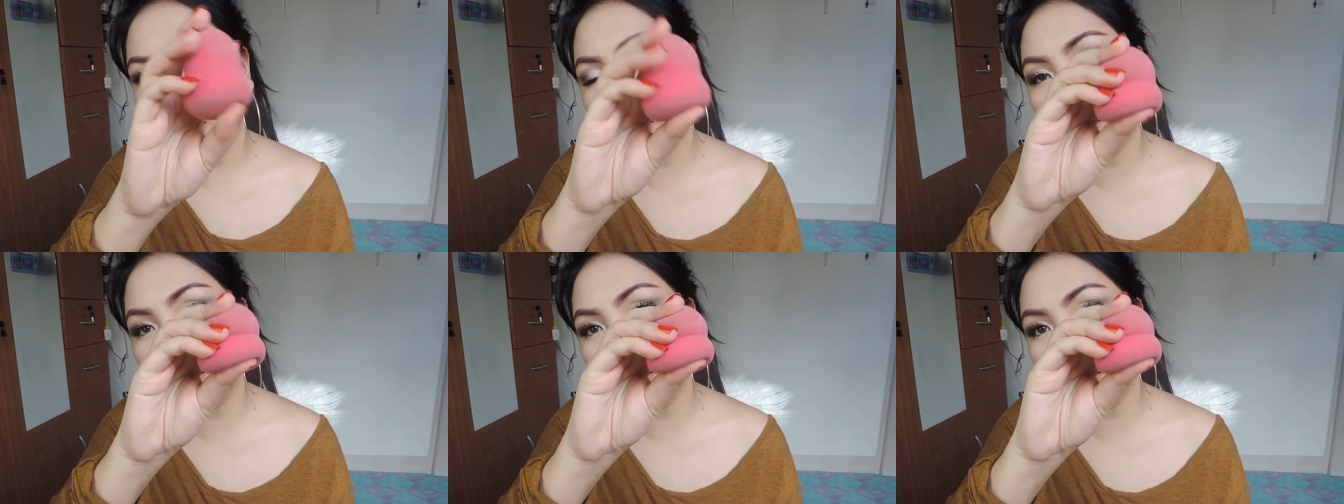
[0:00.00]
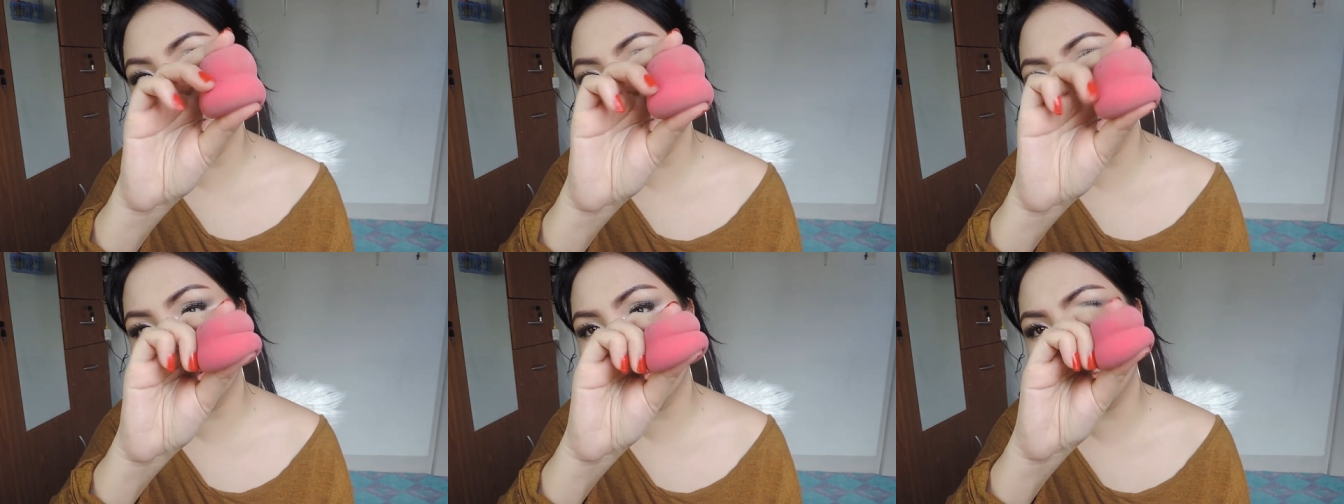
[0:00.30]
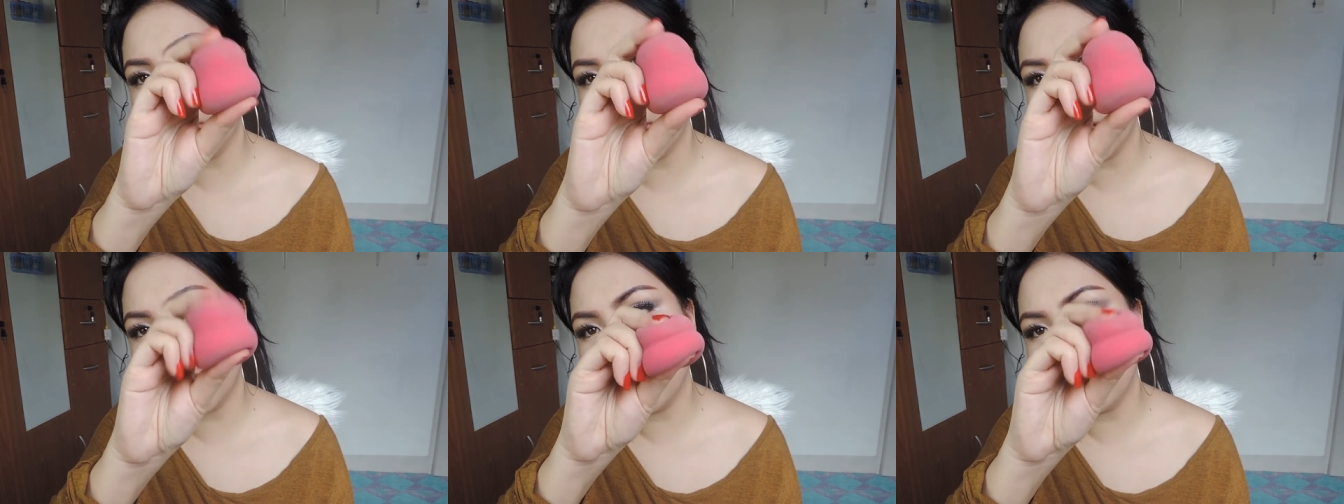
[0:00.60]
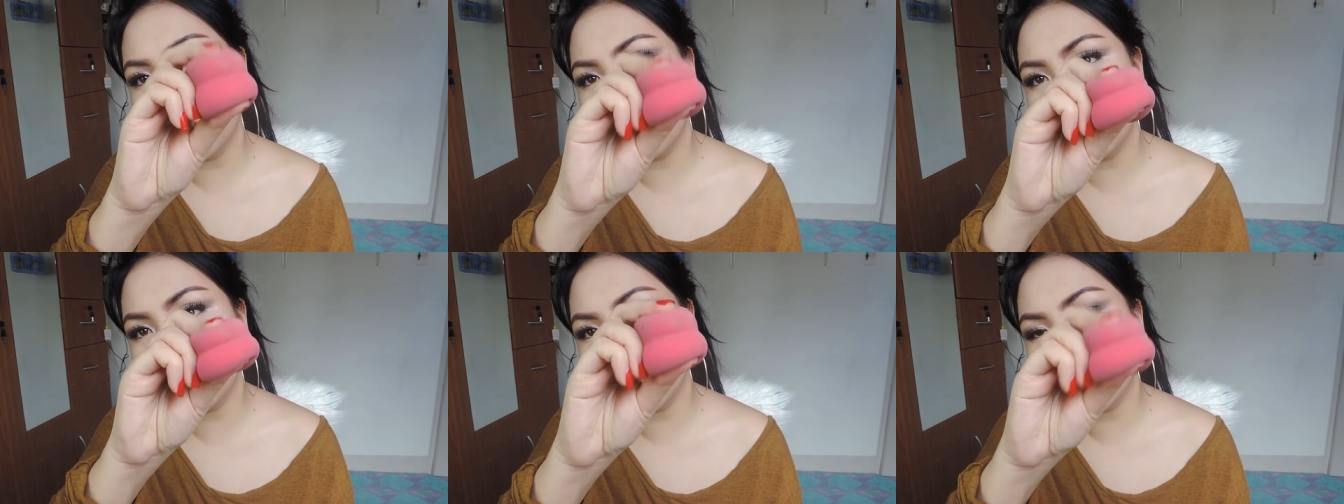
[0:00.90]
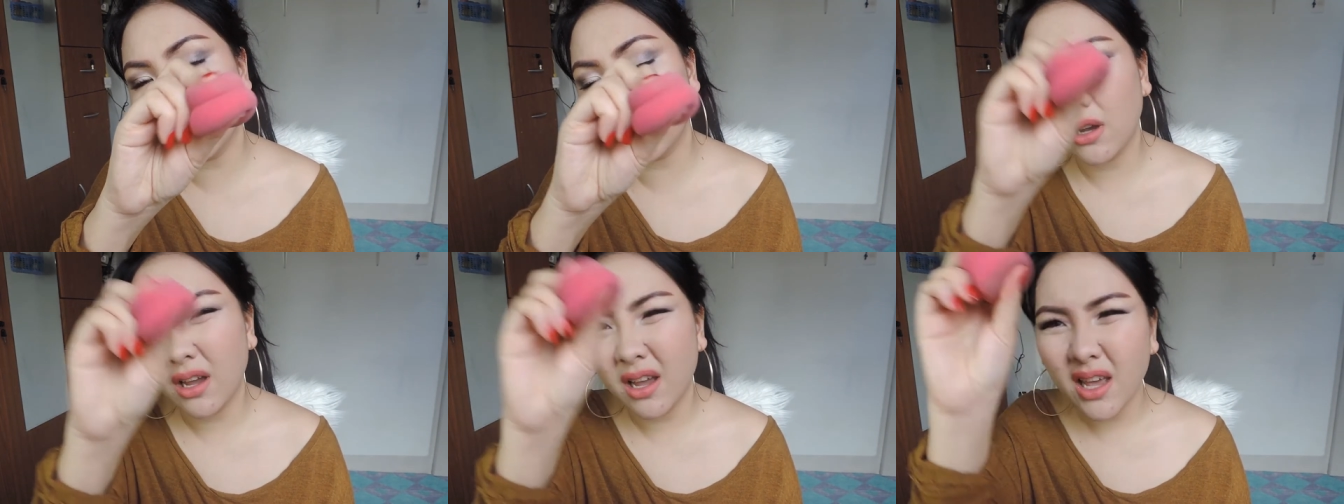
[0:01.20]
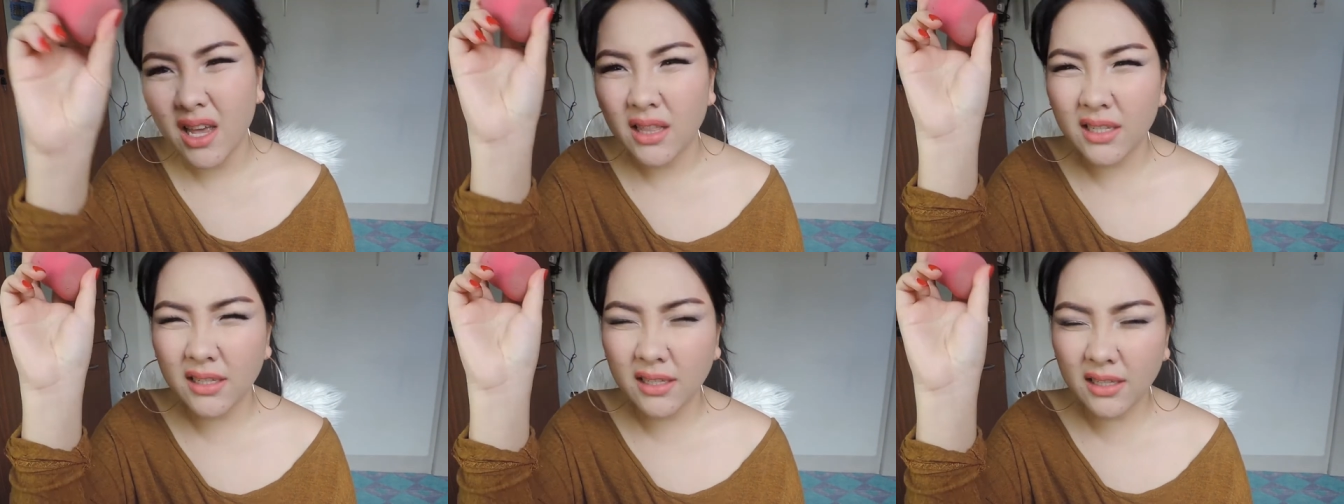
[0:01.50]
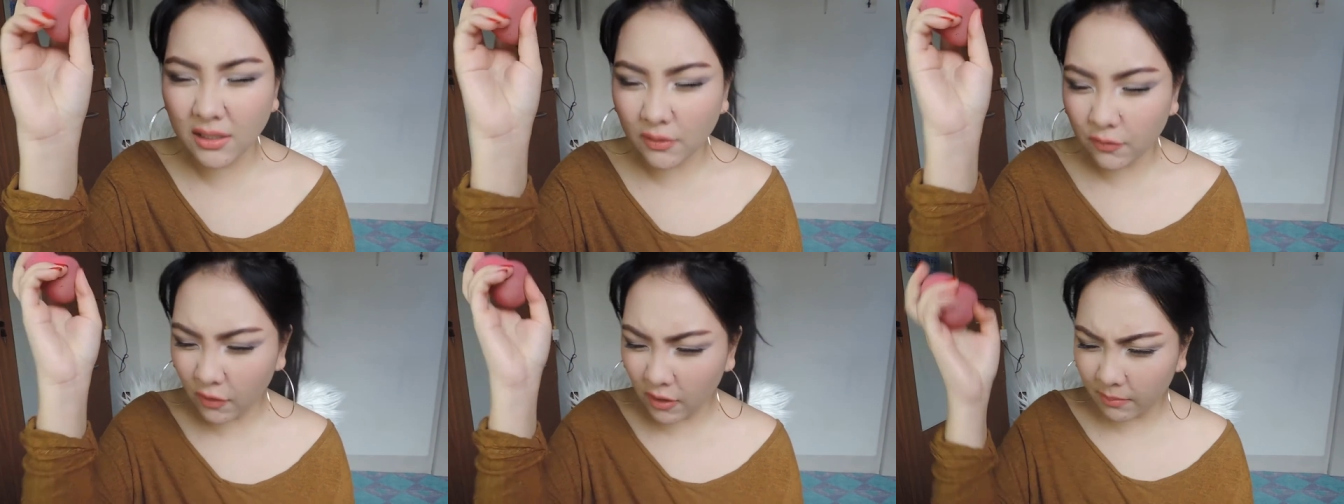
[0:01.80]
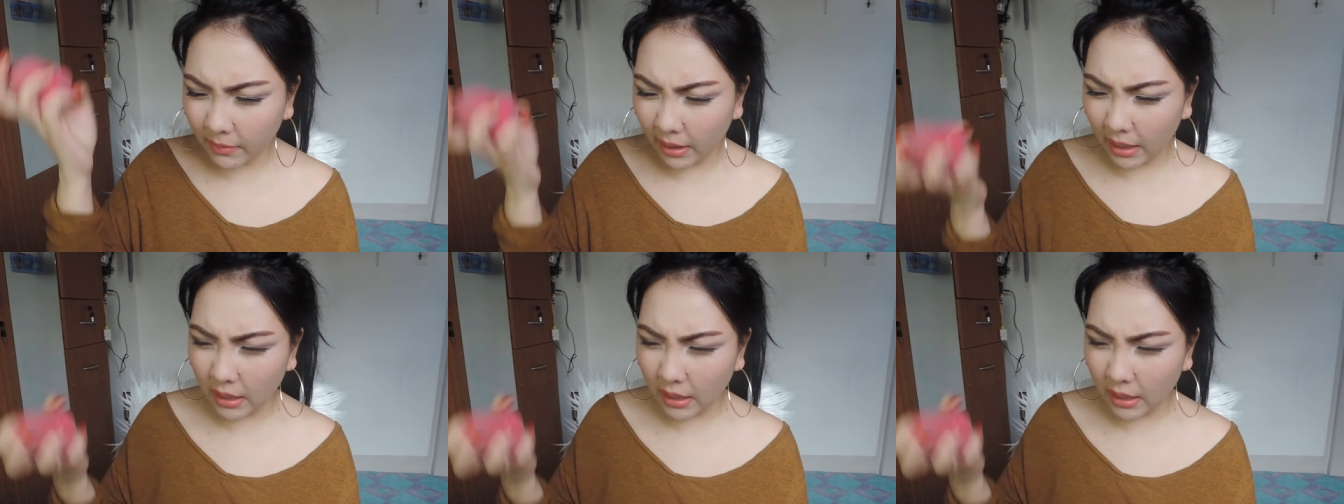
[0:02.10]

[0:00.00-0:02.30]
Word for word: It's a sponge. This is from